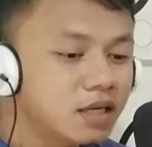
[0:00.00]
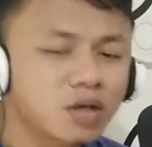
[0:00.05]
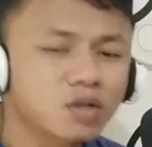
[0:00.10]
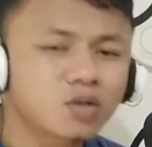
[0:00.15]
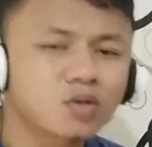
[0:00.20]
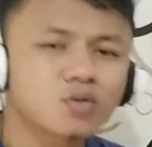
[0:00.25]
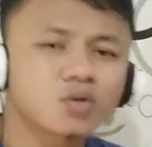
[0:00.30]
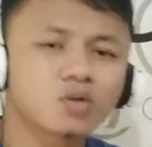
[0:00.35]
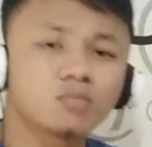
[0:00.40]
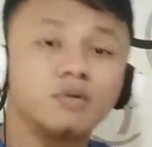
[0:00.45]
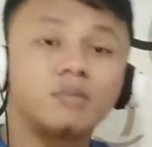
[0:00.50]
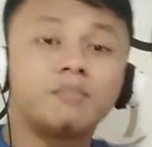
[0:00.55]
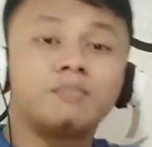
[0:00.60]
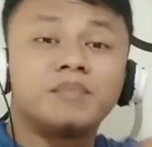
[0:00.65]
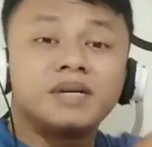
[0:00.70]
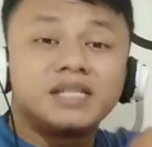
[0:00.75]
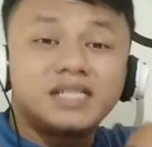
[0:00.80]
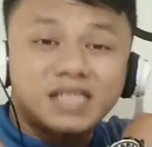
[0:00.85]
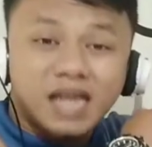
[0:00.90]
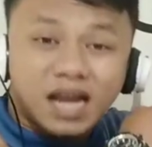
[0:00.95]
maksud untuk
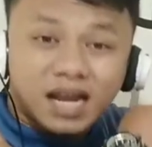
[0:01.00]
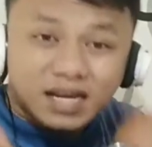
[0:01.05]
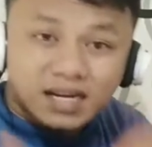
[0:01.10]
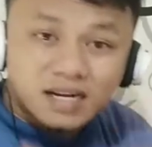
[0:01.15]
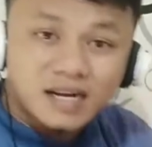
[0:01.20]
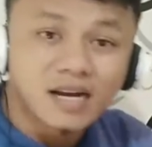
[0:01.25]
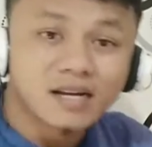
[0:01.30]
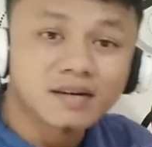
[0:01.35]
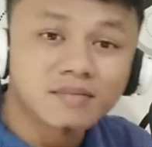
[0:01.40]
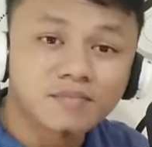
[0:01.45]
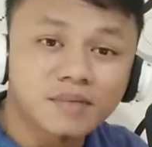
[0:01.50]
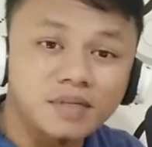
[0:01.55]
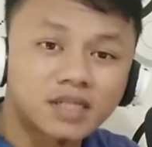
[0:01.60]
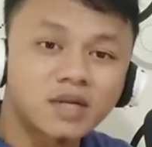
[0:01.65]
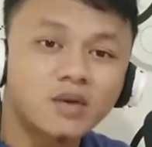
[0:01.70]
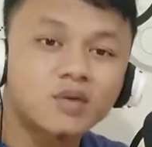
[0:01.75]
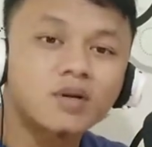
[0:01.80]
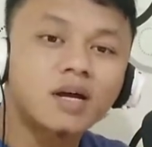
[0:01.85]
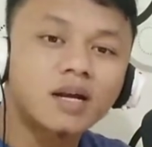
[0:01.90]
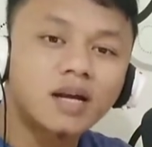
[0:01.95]
memecahkan
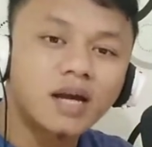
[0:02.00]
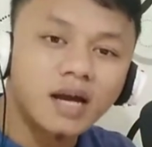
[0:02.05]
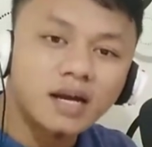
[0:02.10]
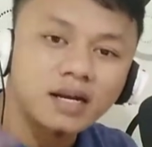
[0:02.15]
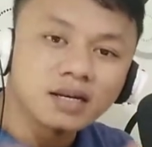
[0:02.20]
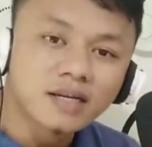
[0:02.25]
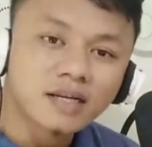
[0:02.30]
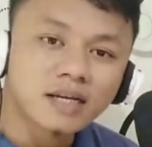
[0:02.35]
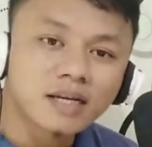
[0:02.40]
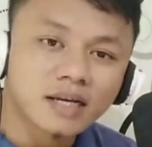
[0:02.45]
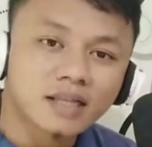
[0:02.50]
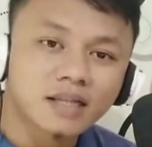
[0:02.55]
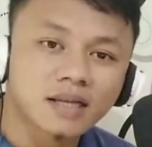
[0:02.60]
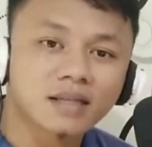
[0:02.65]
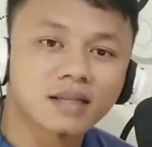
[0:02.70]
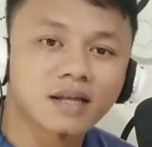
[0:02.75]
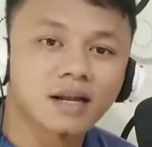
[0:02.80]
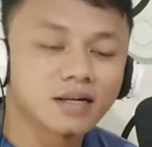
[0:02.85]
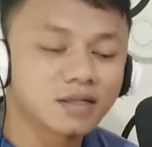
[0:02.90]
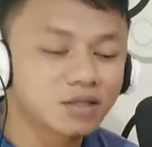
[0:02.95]
persaudaraan
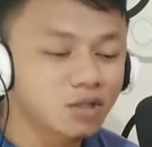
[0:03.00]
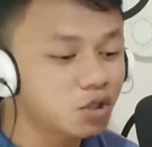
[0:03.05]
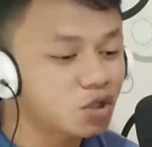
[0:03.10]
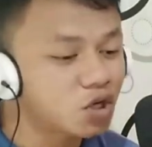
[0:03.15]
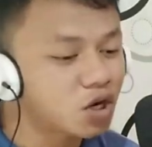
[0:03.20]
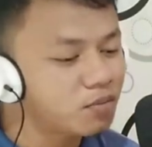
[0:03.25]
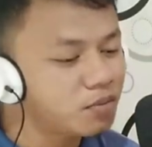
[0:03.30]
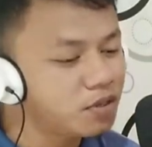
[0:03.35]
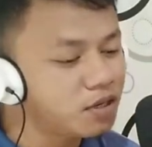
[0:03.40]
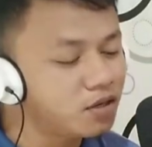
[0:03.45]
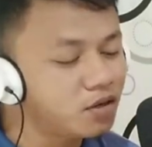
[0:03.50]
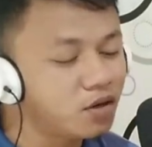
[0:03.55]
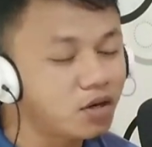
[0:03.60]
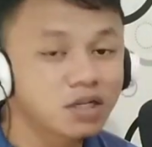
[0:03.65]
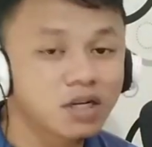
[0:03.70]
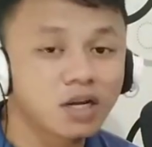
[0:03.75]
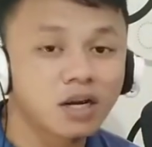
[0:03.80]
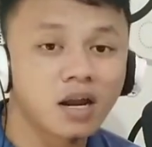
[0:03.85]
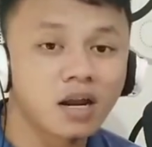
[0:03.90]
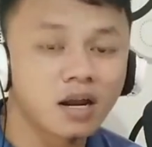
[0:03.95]
ikatan tali silaturahmi
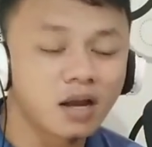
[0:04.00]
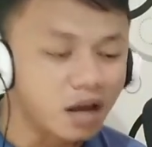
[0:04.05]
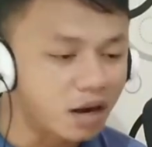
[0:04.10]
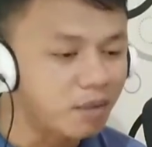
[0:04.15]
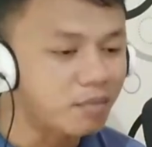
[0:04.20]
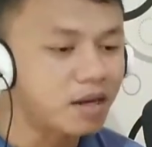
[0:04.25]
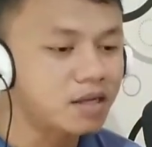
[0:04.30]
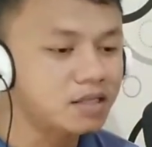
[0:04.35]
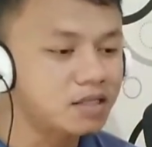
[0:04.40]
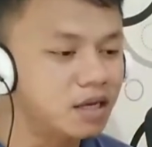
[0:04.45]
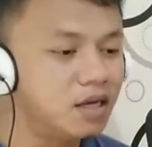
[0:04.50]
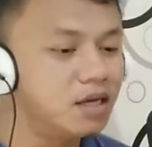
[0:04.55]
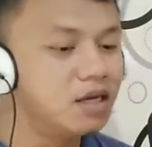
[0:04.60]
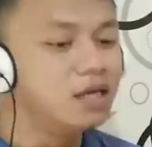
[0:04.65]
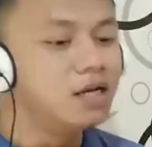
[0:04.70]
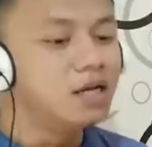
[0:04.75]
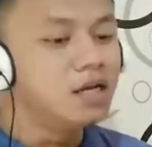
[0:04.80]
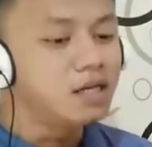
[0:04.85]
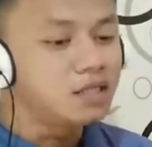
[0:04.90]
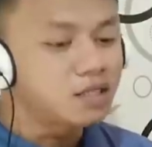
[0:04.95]
Indonesia dan negara Malaysia
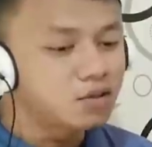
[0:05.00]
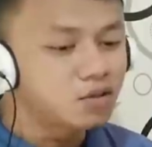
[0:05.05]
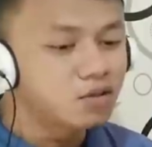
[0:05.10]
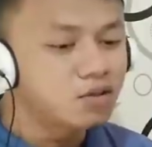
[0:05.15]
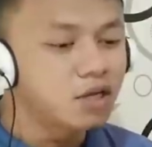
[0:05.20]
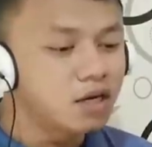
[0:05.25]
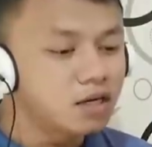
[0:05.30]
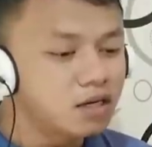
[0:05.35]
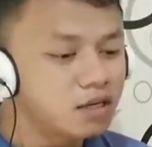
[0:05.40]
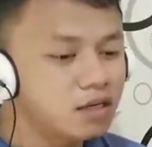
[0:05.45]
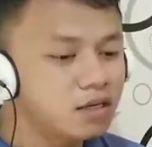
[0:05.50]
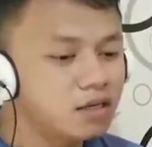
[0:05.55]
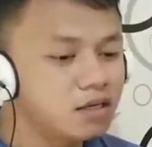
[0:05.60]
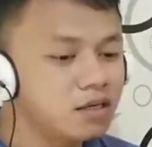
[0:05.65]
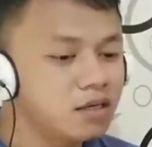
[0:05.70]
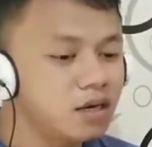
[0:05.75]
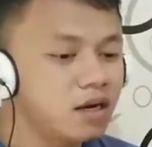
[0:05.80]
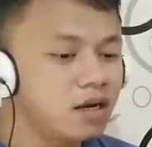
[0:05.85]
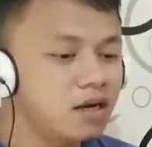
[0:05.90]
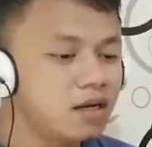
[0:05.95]
so
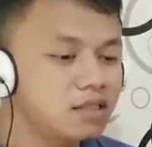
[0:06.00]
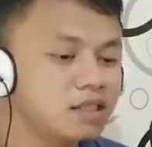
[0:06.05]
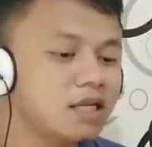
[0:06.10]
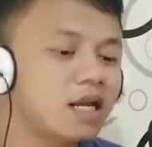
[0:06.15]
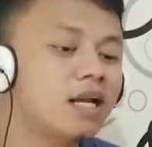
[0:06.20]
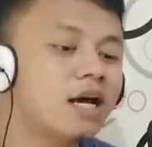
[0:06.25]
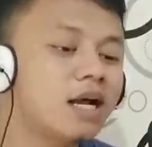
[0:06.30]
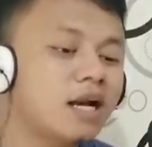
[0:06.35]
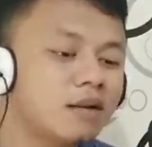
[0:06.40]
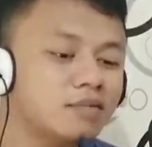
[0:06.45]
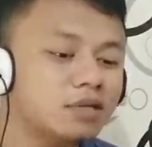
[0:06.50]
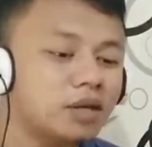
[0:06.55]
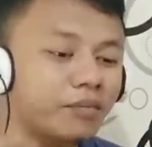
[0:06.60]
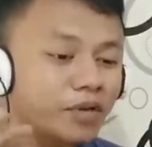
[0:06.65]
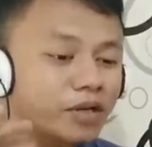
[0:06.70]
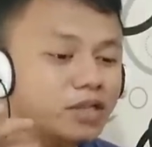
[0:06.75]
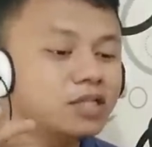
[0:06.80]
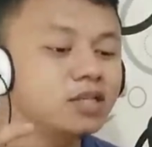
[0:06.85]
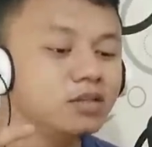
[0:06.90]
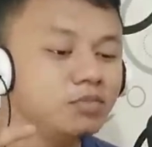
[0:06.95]
jadi uh, salam harap
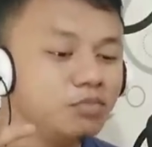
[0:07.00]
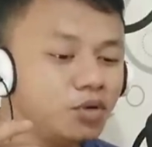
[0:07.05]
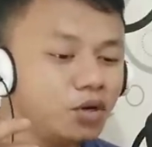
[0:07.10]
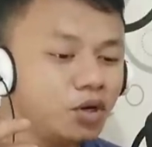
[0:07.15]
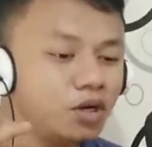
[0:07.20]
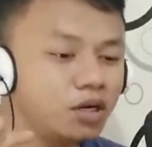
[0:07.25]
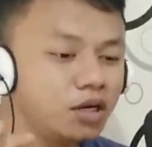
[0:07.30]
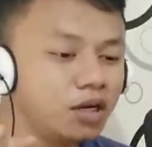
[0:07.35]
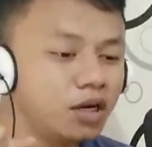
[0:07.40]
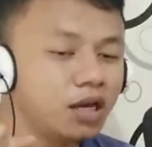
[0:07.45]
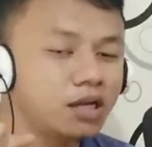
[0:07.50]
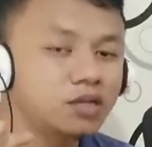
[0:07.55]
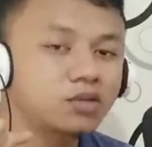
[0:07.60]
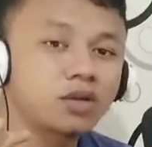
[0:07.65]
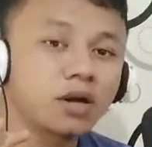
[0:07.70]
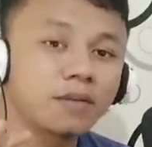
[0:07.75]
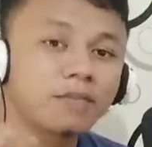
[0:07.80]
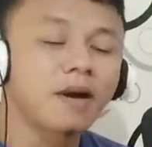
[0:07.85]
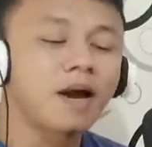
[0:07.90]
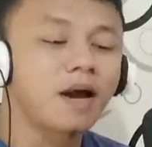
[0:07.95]
sampai di sini video ini kalian
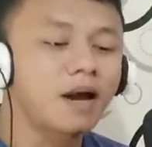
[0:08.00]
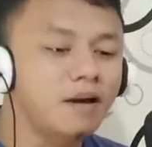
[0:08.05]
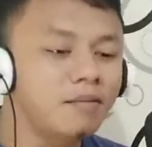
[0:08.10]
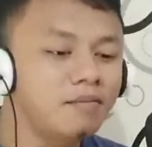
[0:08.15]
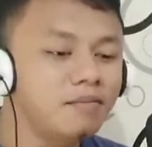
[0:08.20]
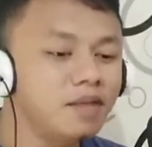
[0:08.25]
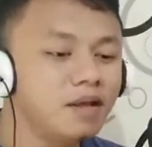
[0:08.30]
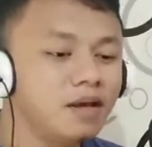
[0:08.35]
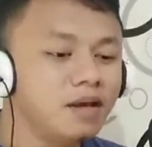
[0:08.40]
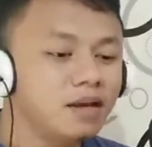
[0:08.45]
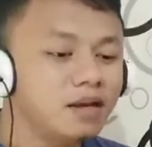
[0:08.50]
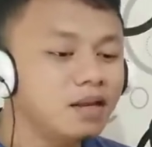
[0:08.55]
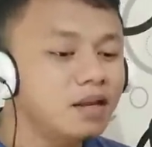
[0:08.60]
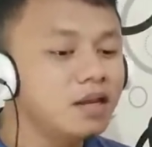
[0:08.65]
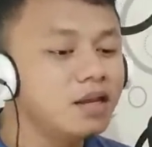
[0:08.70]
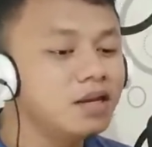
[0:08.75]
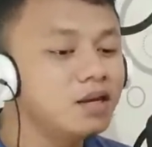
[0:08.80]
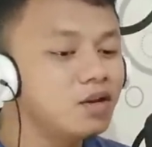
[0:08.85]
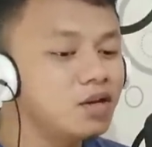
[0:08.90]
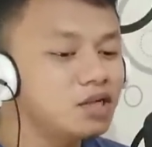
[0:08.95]
sudah paham
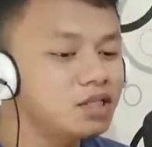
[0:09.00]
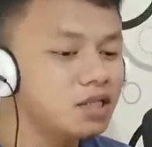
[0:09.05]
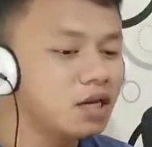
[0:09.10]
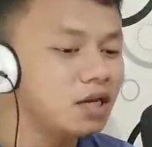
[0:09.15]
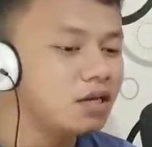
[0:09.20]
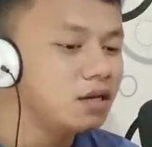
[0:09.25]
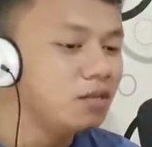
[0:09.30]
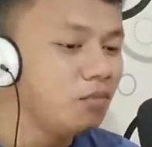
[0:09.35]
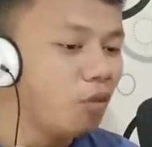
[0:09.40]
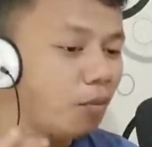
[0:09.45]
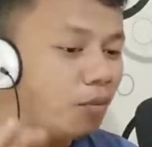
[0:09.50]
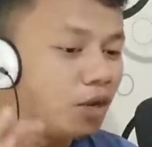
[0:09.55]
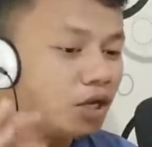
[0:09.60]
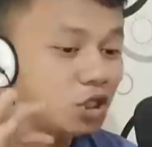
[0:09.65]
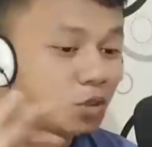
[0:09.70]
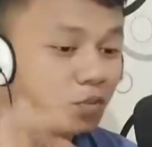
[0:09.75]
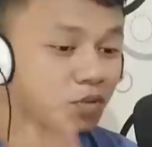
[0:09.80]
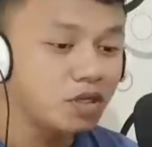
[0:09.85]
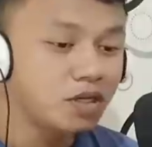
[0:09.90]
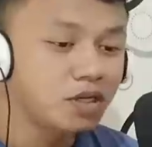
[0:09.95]
di Indonesia ini mobil
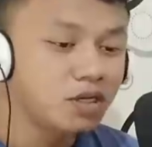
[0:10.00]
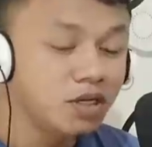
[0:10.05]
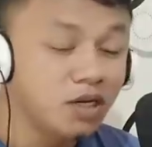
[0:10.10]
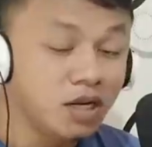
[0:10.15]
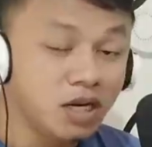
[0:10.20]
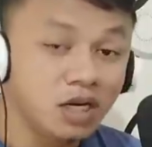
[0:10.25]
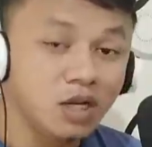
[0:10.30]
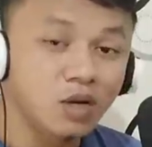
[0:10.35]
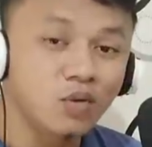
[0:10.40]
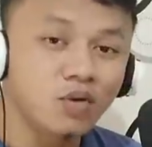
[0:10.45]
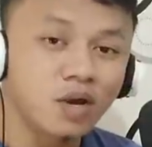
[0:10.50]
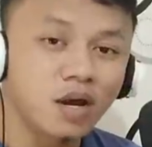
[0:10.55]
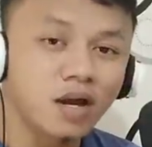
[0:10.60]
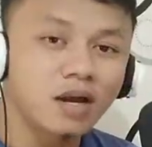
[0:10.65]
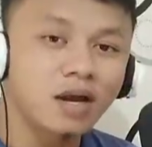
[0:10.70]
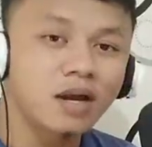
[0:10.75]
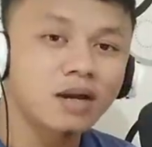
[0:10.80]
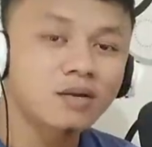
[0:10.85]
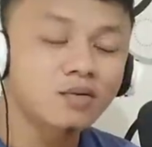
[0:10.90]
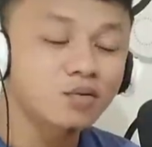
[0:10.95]
yang seperti ini
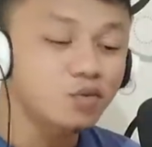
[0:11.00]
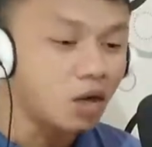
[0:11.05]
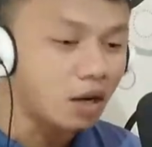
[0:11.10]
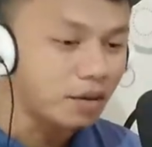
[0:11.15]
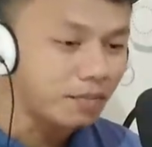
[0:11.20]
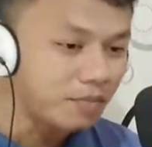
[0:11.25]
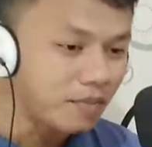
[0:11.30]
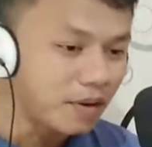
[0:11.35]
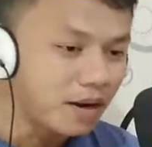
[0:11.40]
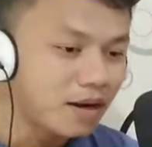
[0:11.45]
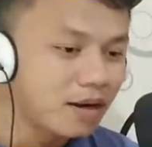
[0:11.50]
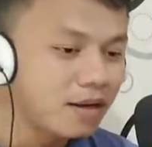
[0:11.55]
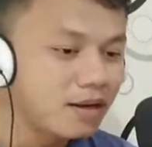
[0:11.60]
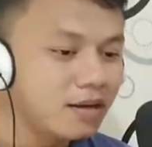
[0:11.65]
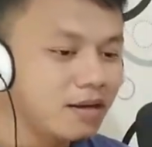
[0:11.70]
digunakan untuk apa